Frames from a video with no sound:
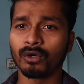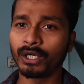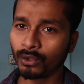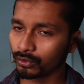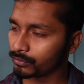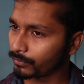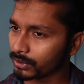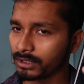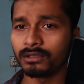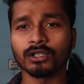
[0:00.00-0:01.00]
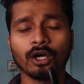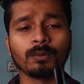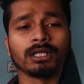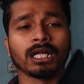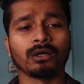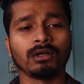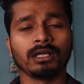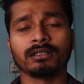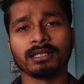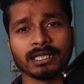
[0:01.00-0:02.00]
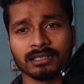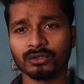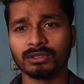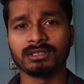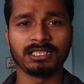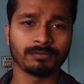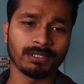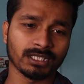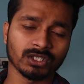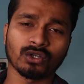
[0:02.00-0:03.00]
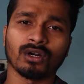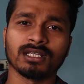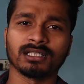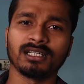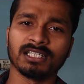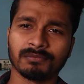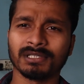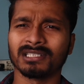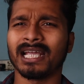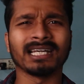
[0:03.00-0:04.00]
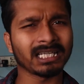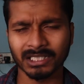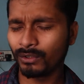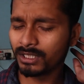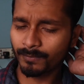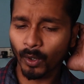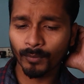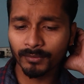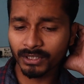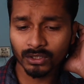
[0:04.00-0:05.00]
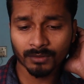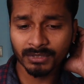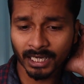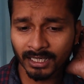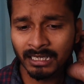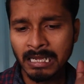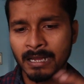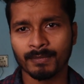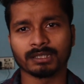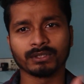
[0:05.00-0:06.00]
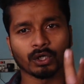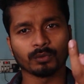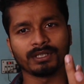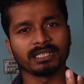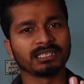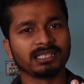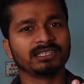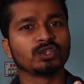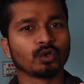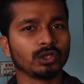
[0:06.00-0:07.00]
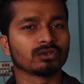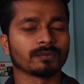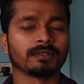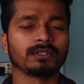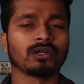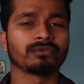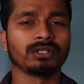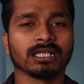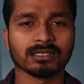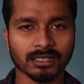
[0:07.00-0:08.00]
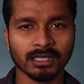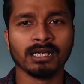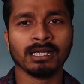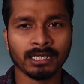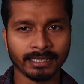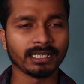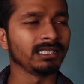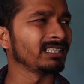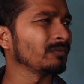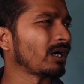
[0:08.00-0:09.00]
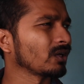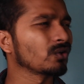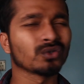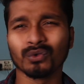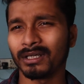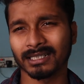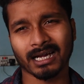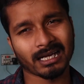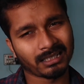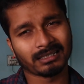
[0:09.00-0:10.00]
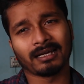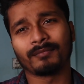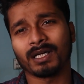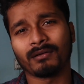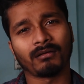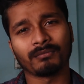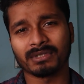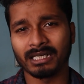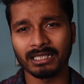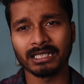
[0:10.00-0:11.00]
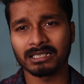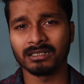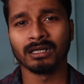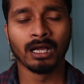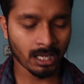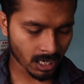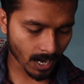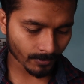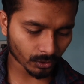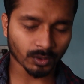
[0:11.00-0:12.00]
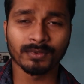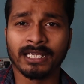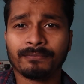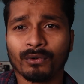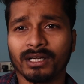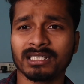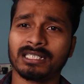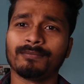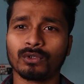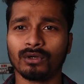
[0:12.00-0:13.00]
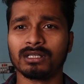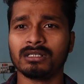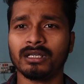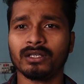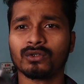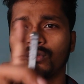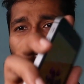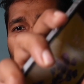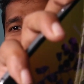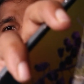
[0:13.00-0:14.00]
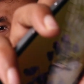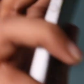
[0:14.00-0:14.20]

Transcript: হয় নতুন ফোন কিনতে হবে না হলে এটা যদি ডিসপ্লে চেঞ্জ করা যায় তাহলে ডিসপ্লেতে জানি না কী হয়েছে প্রবলেম কী হয়েছে আমি জানি না মাঝে মাঝে অটোমেটিক নিজে নিজে জ্বলে উঠছে মাঝে মাঝে অফ হয়ে যাচ্ছে এটা নিয়ে যাবো আরও কিছু দু একটা কাজ আছে একবারে ভাবলাম সেরেই আসি আপাতত আমি এই ফোনটাই শিট করেছি এই ছোট্ট পুচকি